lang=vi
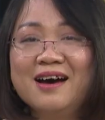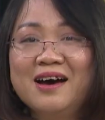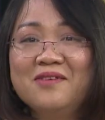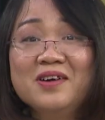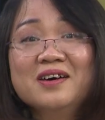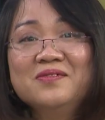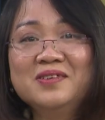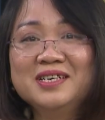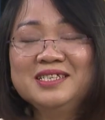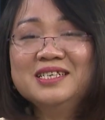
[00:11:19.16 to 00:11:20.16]
À, vâng,
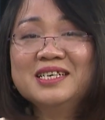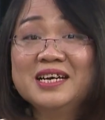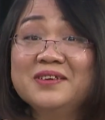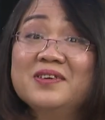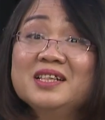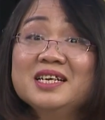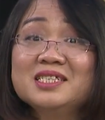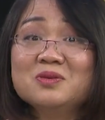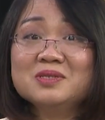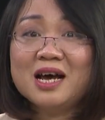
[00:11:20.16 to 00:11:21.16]
với những cái phân tích
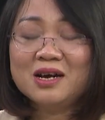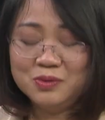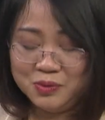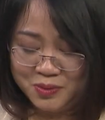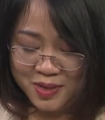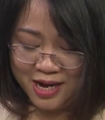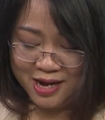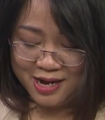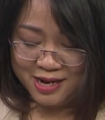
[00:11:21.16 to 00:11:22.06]
sâu sắc của à,